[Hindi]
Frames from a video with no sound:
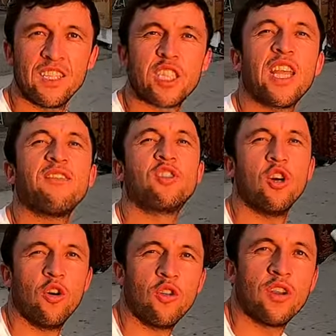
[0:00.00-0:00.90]
शरीफ
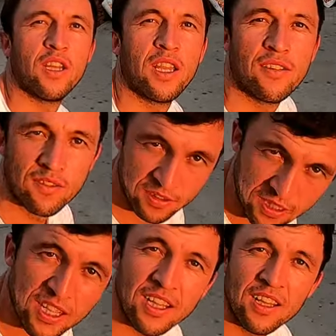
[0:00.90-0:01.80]
जो
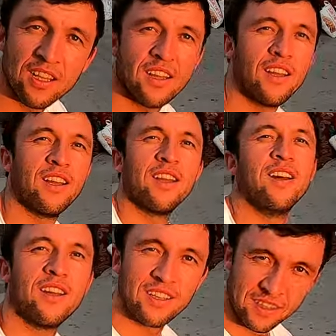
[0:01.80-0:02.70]
शरीफ ओ नाइस टू
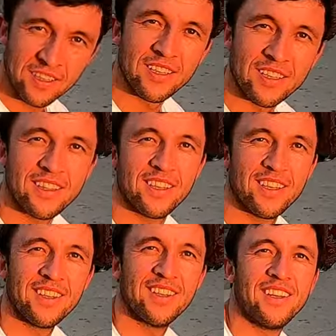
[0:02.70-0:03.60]
मीट यू ब्रदर थैंक यू सो
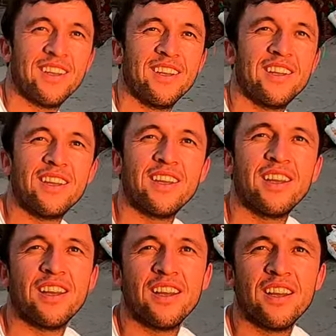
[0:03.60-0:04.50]
मच मी
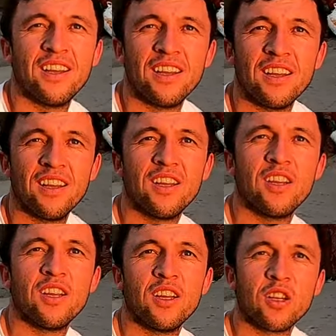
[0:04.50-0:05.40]
uh,
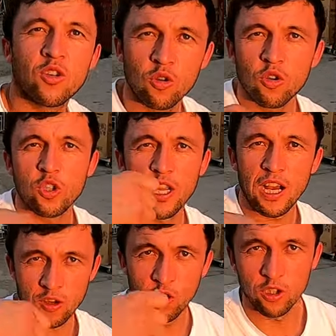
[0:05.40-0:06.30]
वेजिटेरियन वेजिटेरियन Krishna
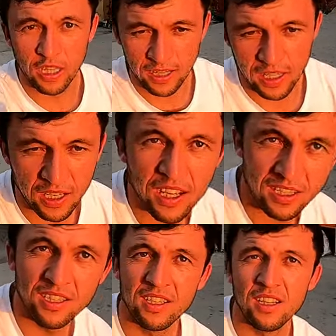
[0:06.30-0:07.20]
Khurdani. या
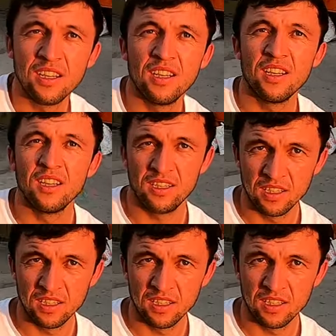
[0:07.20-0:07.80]
वेजिटेरियन